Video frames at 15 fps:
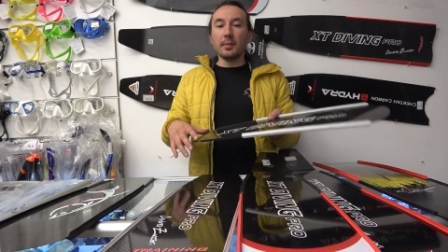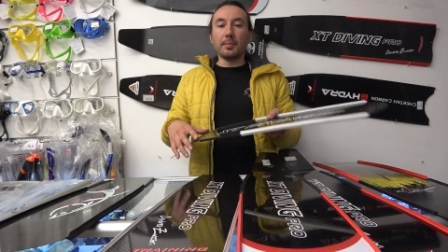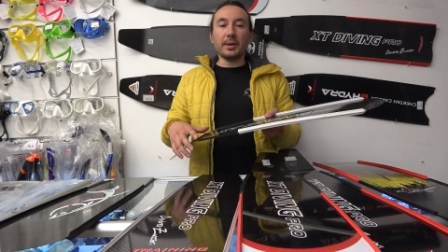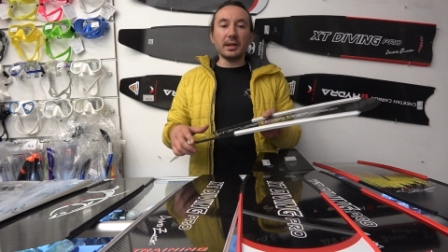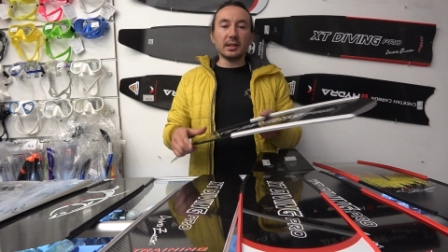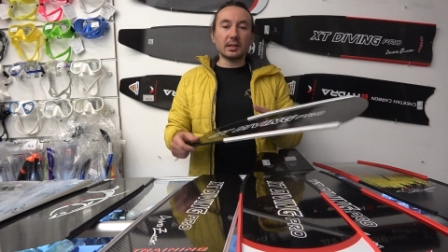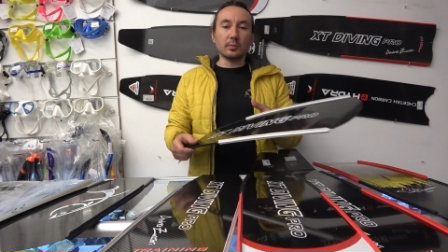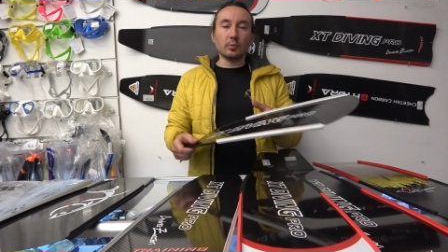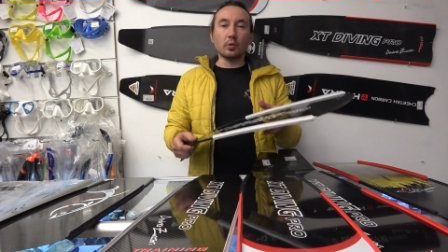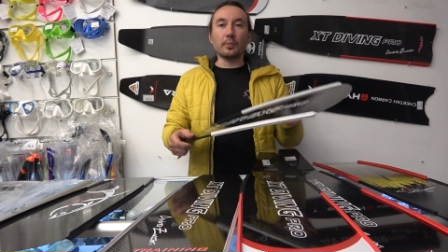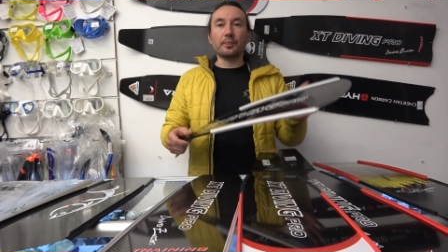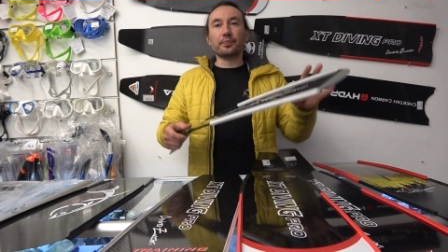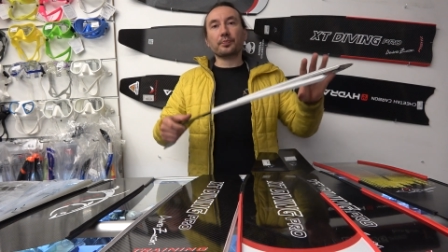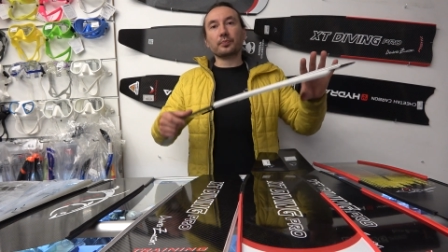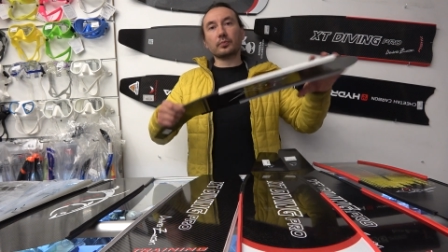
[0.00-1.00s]

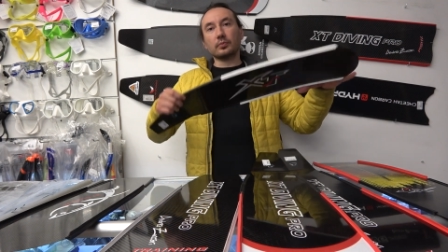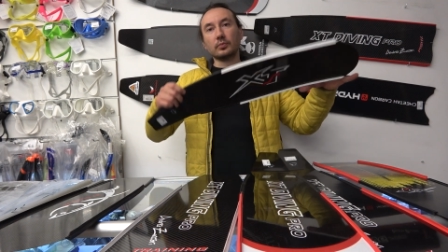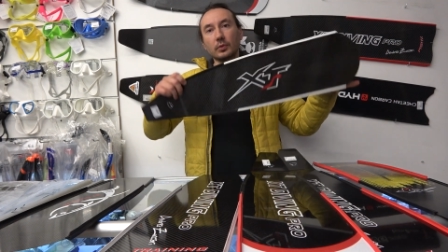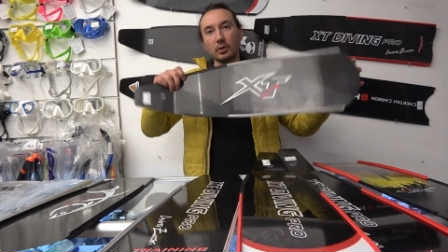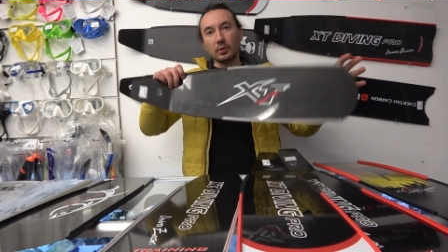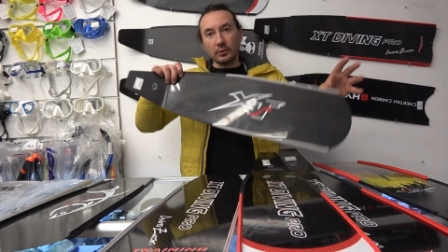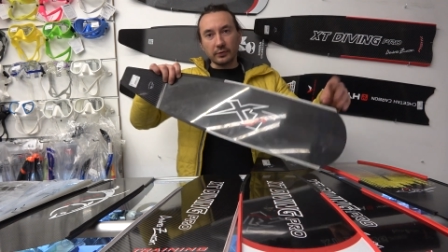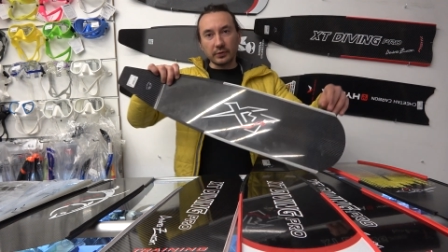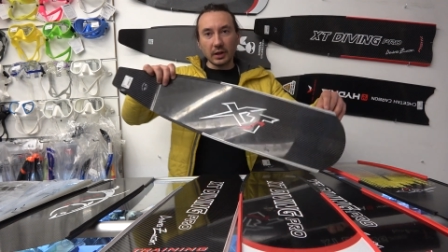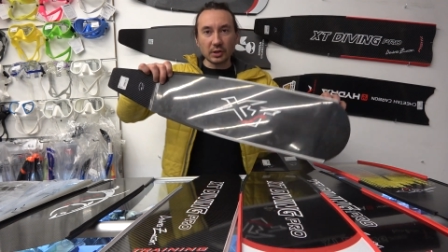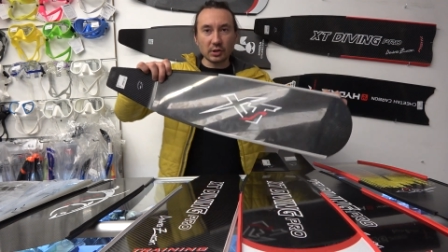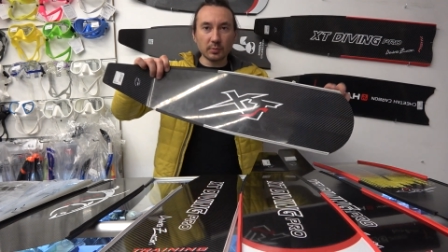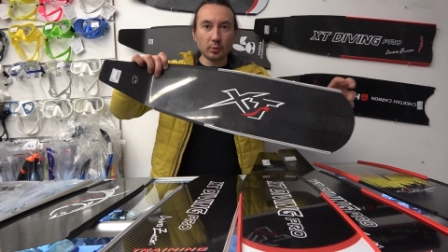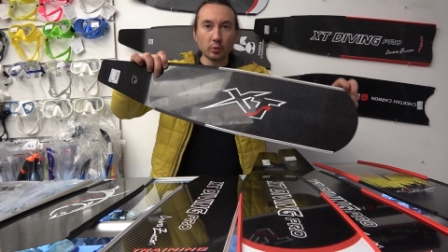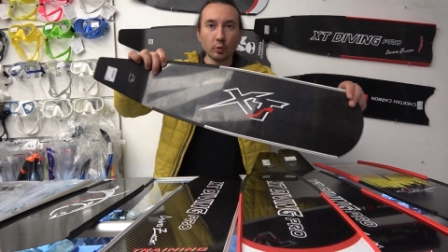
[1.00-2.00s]
Поэтому в
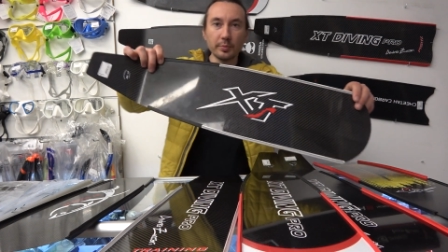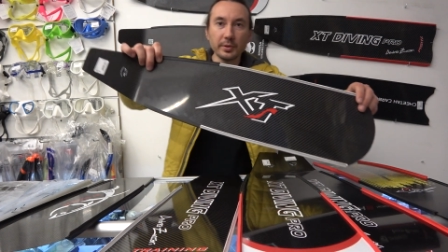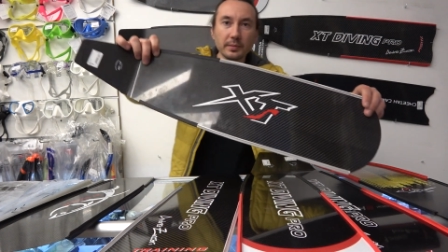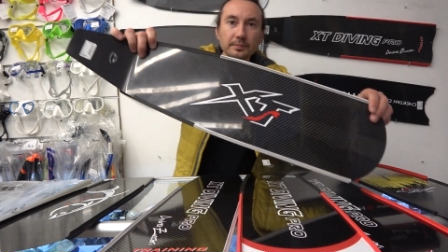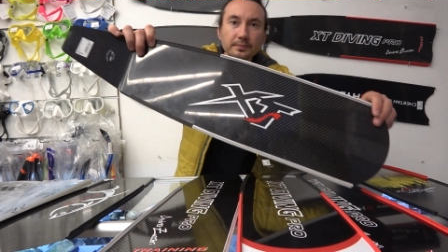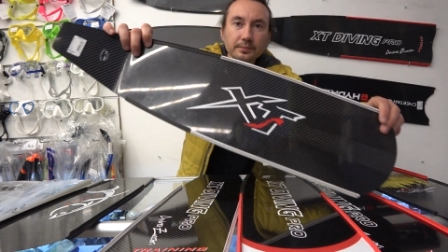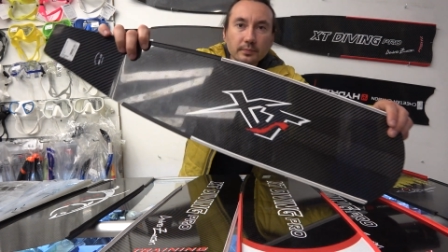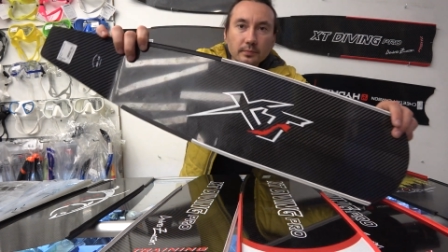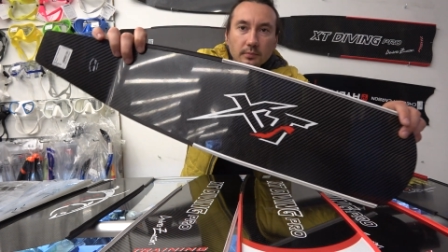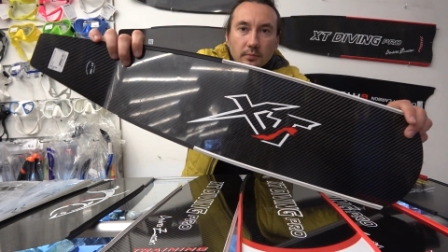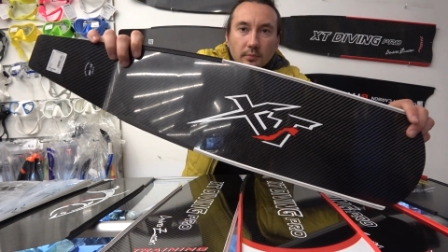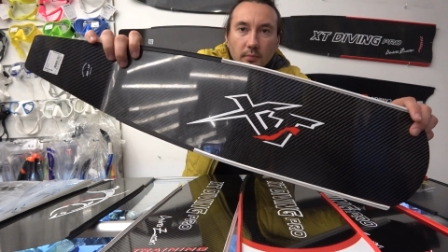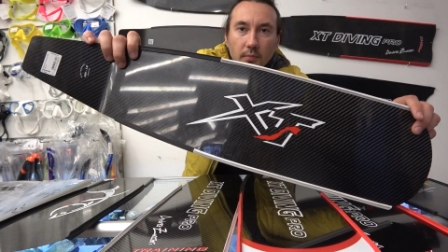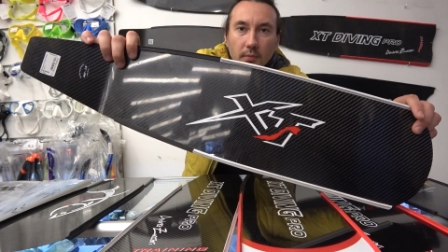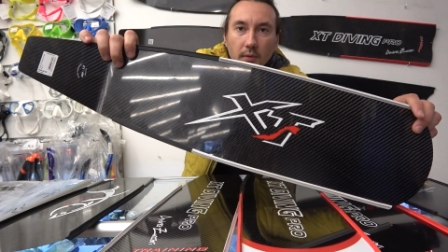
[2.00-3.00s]
нашем клубе
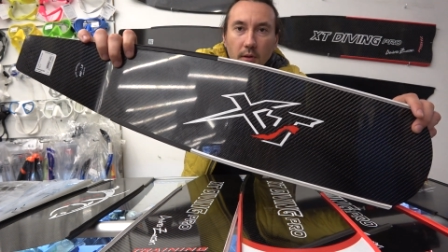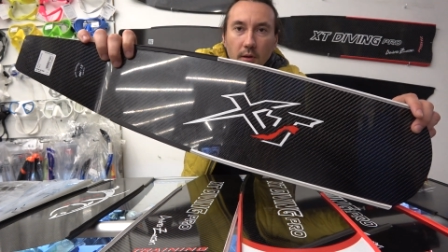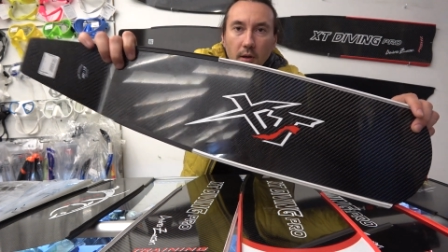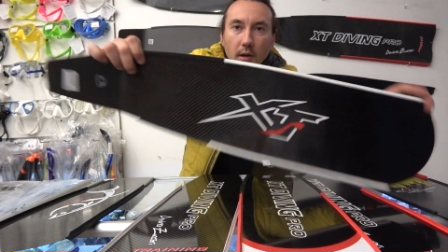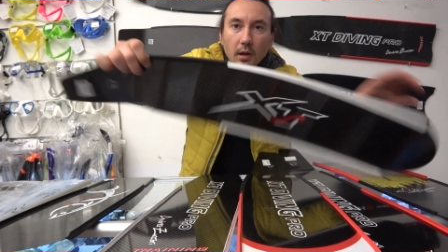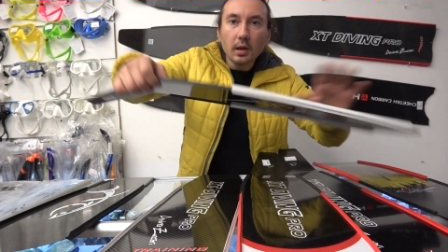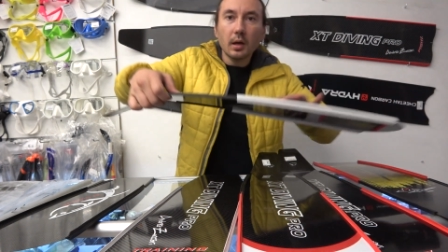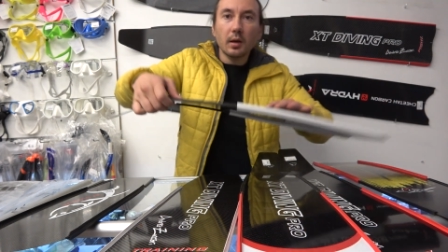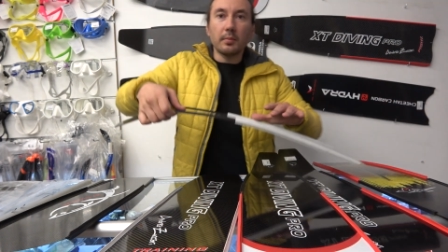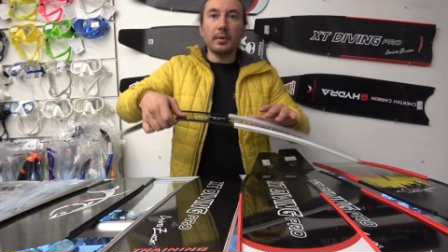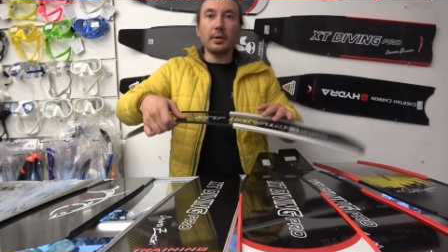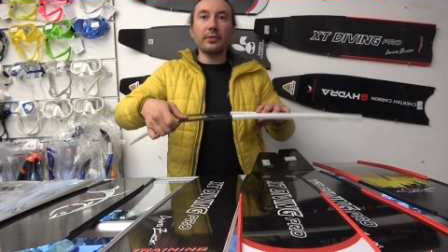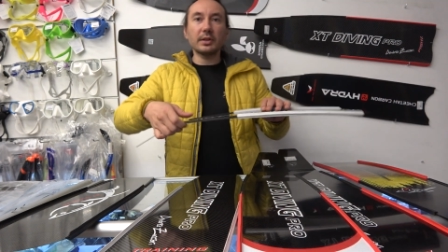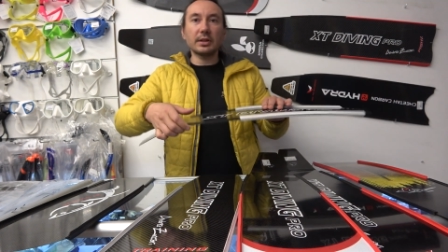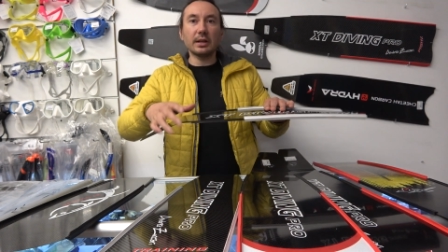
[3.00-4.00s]

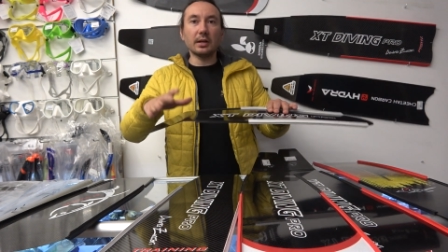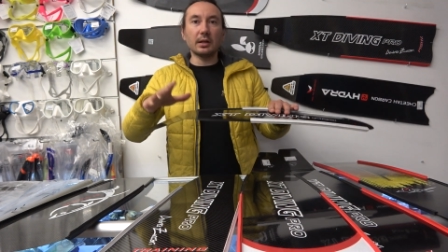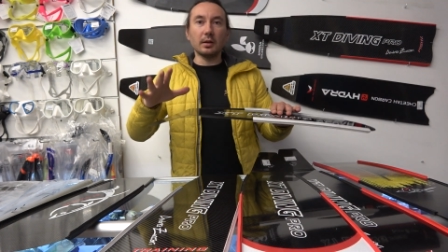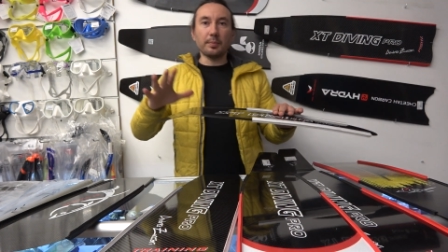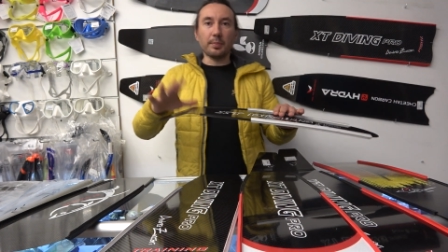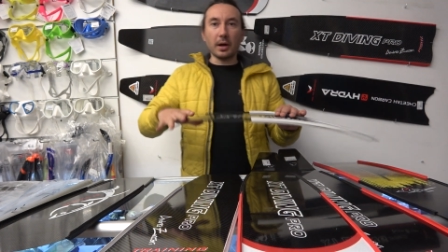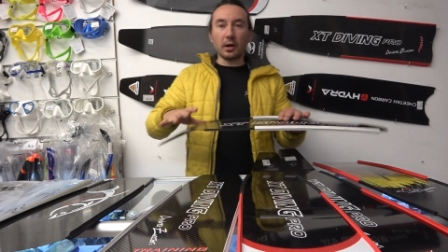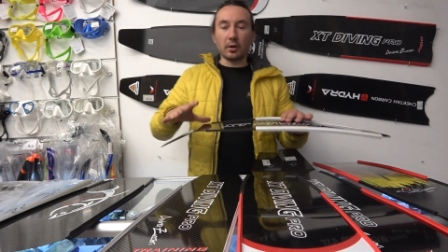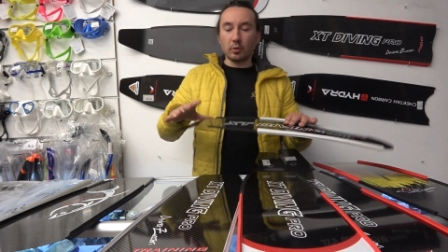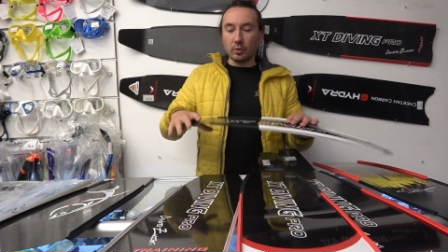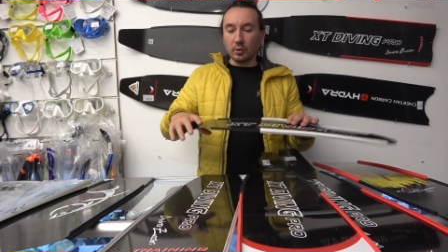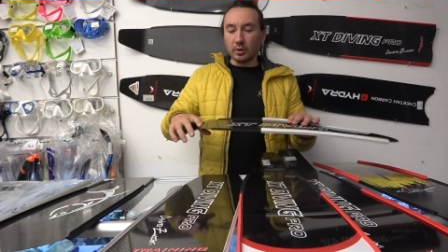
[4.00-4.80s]
мы выделили пару